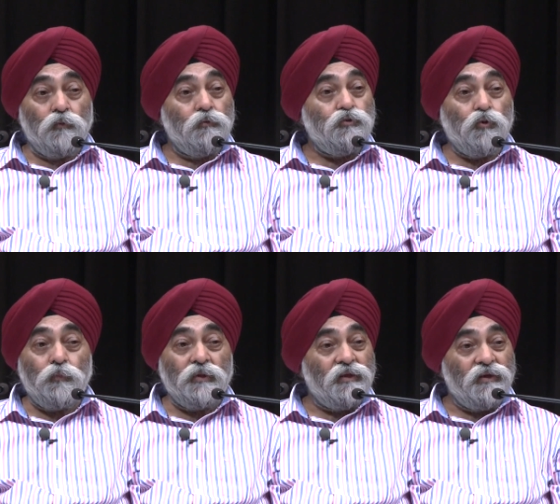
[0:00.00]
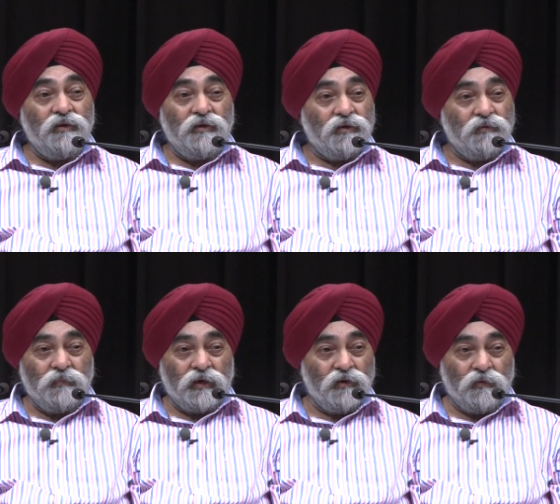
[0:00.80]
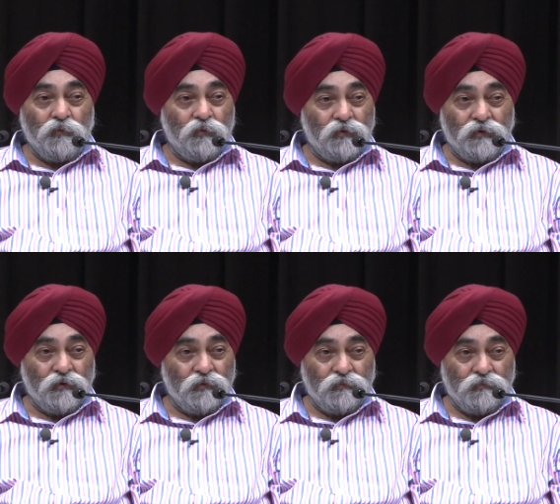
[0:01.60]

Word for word: उसको पता नहीं है कि मैं क्या बोल रहा हूं